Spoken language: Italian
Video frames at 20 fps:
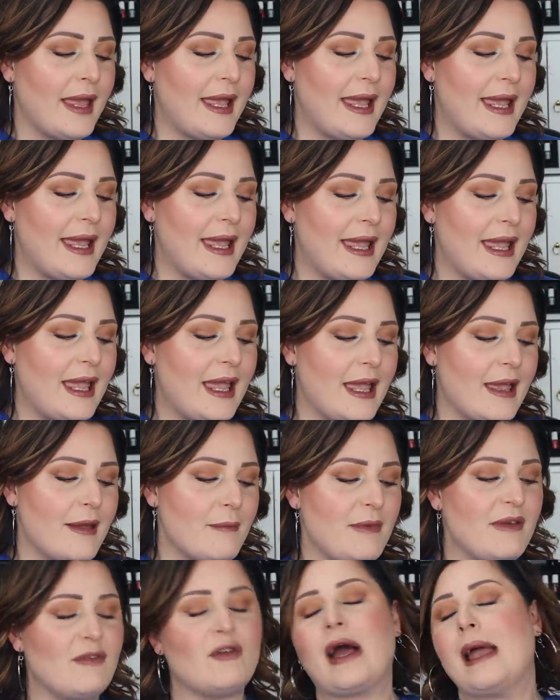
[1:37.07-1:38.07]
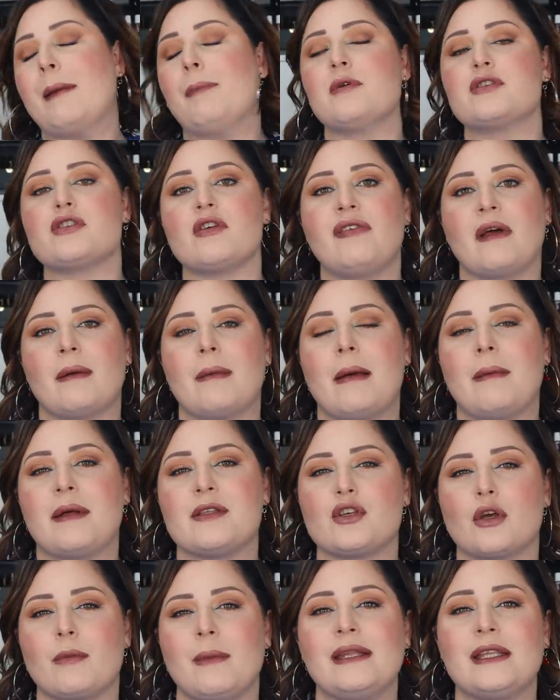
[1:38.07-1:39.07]
E mi vorrei poi soffermare
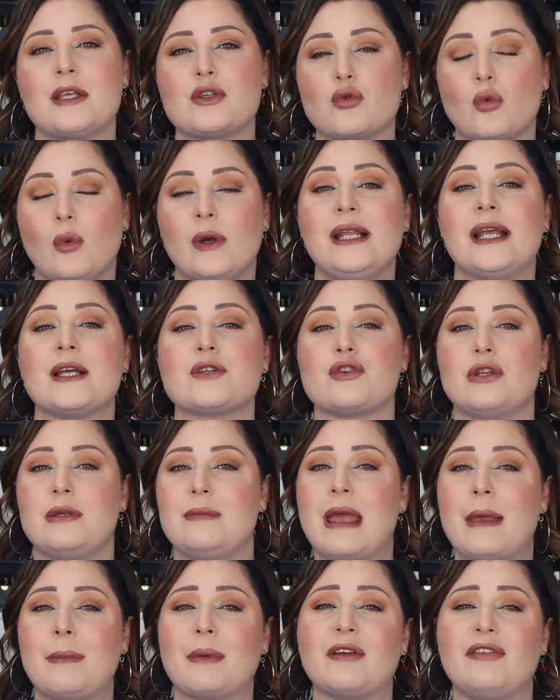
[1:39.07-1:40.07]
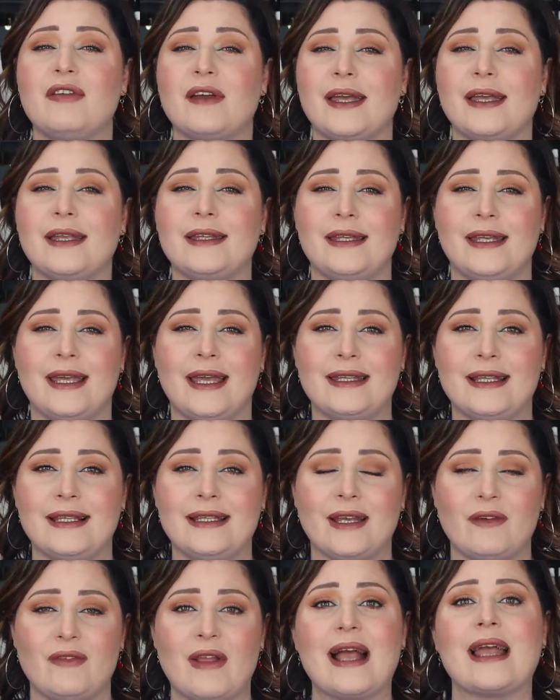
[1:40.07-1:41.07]
maggiormente su quelli che sono i miei preferiti e
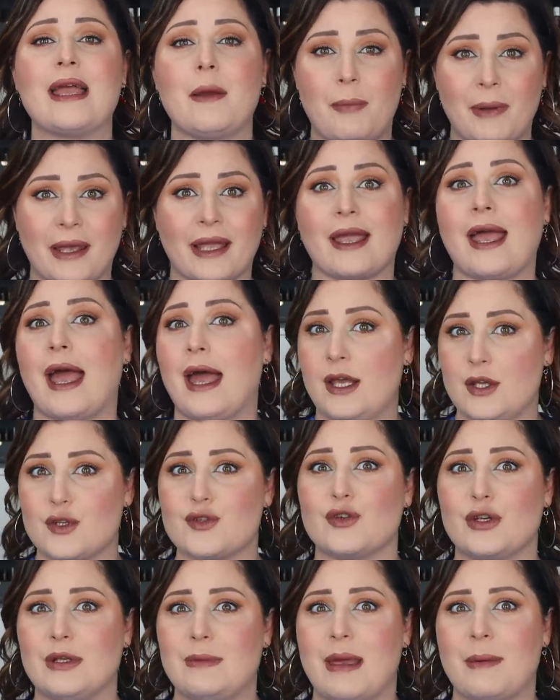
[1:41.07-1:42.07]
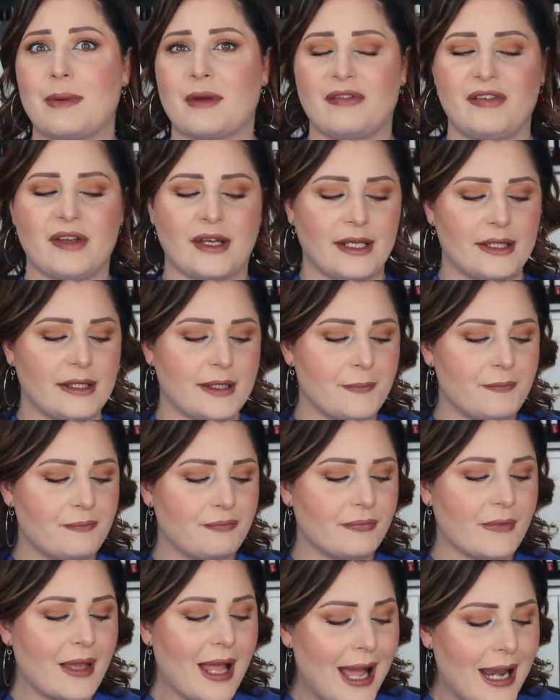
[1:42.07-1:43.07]
nel dirvi anche perché sono i miei preferiti.
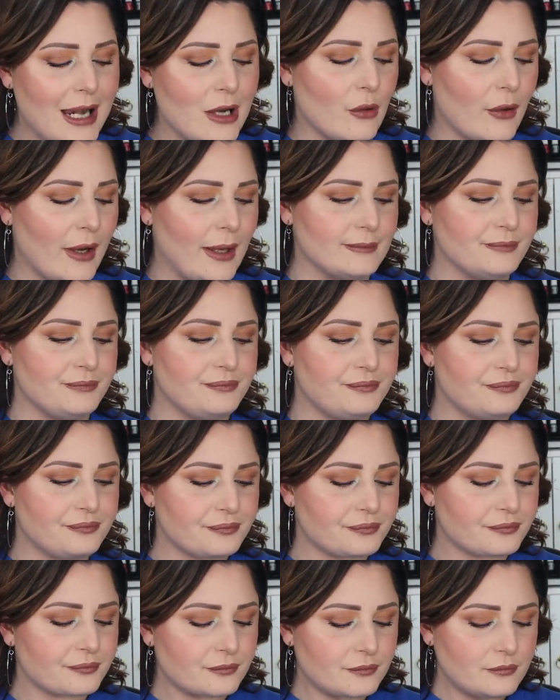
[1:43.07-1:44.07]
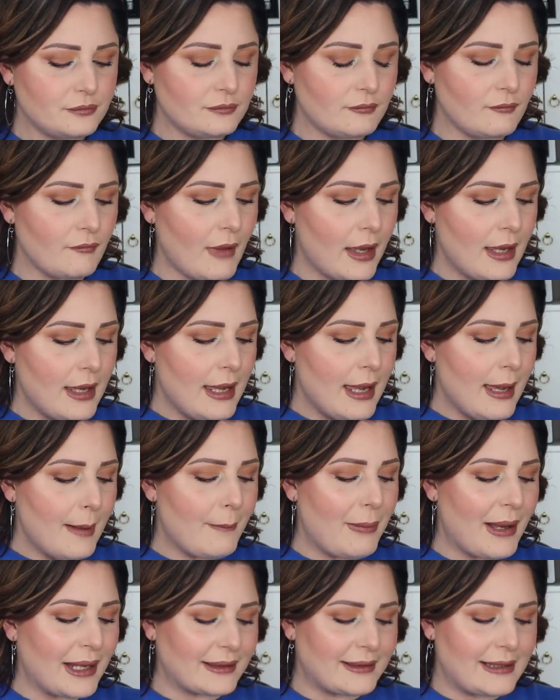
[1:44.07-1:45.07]
Allora,
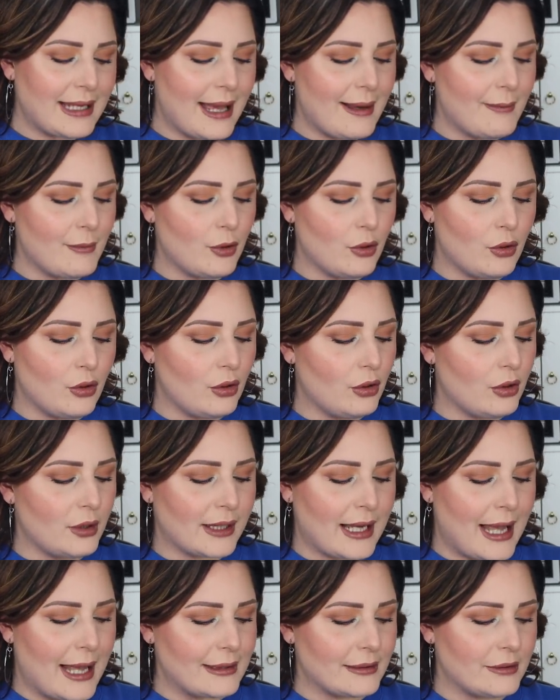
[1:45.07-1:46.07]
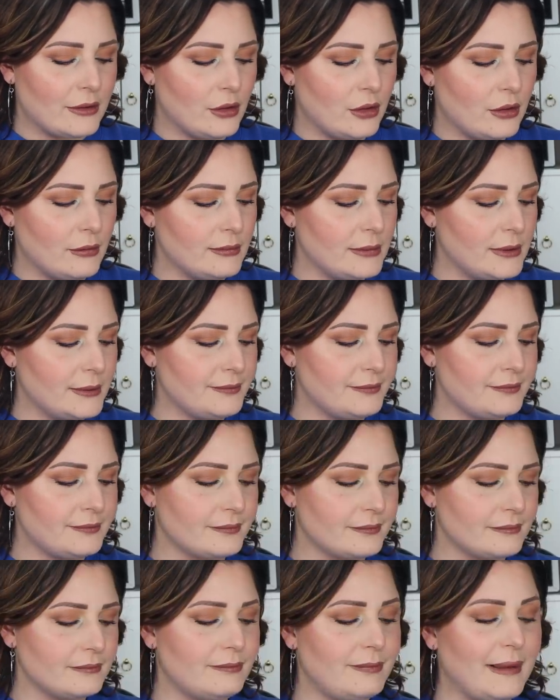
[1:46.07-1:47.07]
partiamo random,
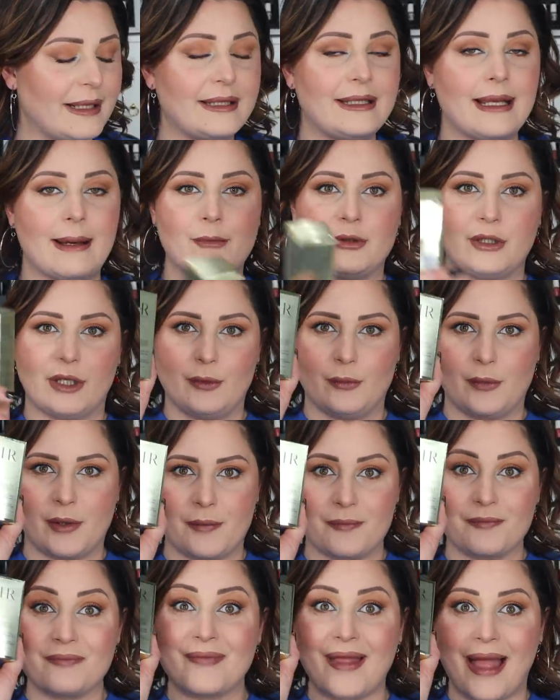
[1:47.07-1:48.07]
partiamo da lui.